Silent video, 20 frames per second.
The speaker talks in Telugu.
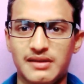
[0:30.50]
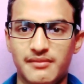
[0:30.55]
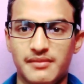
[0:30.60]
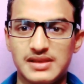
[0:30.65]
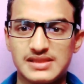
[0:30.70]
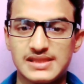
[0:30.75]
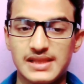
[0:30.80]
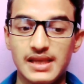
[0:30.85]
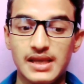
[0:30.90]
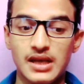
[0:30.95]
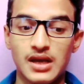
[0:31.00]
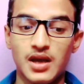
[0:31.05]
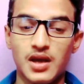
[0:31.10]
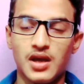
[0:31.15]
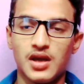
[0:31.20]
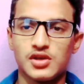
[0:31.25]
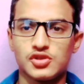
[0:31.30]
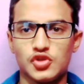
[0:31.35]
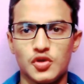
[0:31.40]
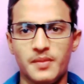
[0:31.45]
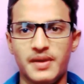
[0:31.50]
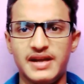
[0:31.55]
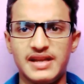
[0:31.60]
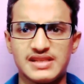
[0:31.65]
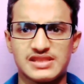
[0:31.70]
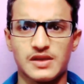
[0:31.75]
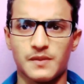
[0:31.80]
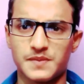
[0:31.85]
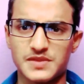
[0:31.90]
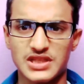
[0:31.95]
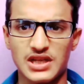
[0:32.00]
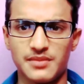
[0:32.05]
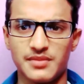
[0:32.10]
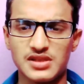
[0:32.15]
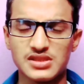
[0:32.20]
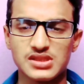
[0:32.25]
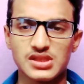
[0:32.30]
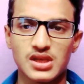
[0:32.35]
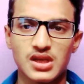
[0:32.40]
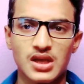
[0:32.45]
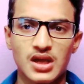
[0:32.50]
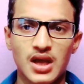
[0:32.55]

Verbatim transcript: గేమ్ సో మీడియా సబ్స్క్రైబర్స్